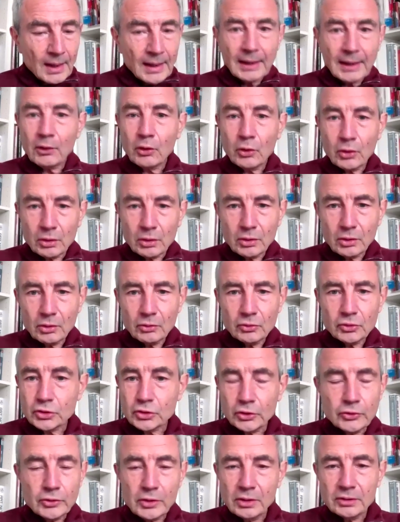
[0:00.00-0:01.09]
alors
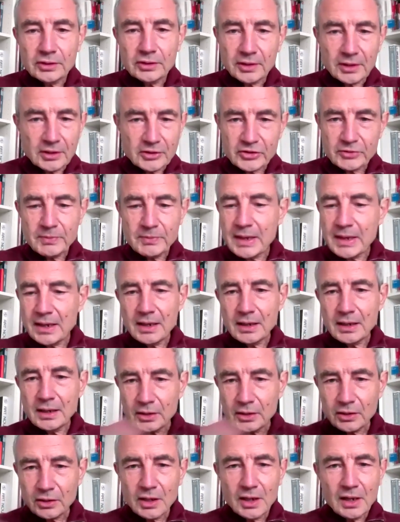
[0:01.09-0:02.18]
aujourd'hui on transmet,
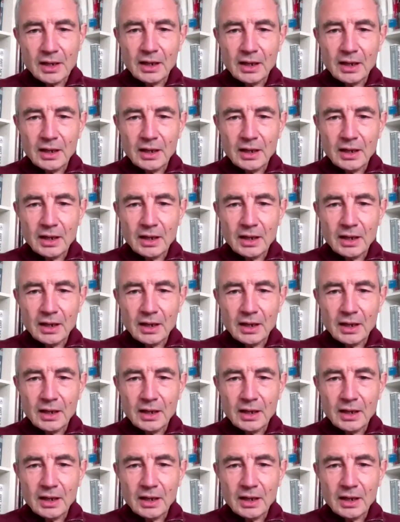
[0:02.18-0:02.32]
euh,